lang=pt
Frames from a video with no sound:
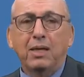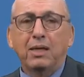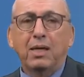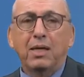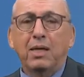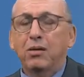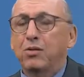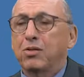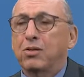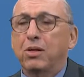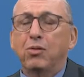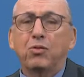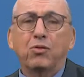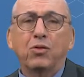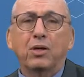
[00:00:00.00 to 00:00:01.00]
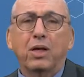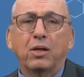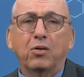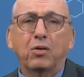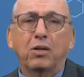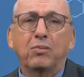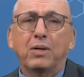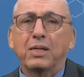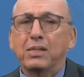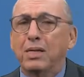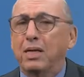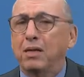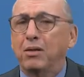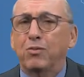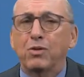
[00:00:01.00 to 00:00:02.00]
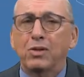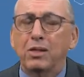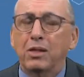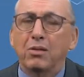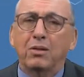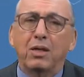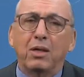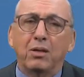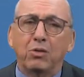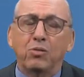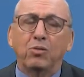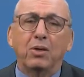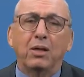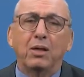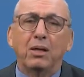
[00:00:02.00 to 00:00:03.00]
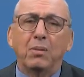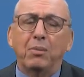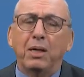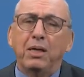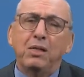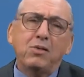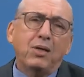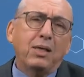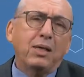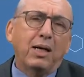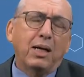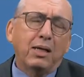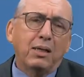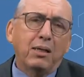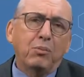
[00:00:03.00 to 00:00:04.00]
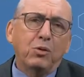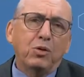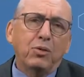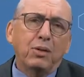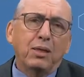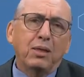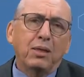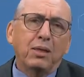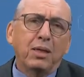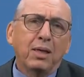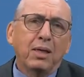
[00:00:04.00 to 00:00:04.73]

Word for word: querendo ser um jogador de basquete e você não tem altura para isso, a carga é muito grande.